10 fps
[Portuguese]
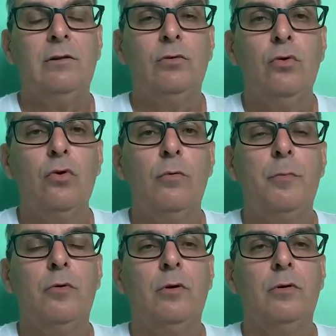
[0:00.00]
do
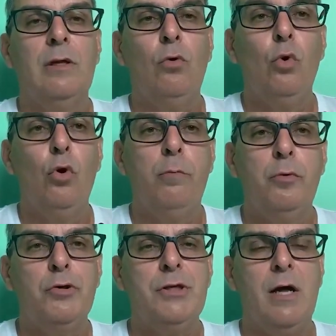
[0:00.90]
grupo do
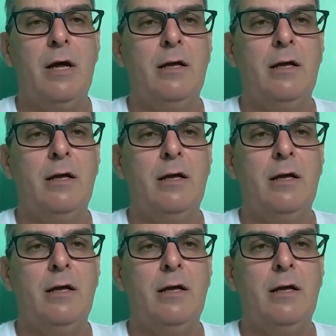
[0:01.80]
lúpus, tá?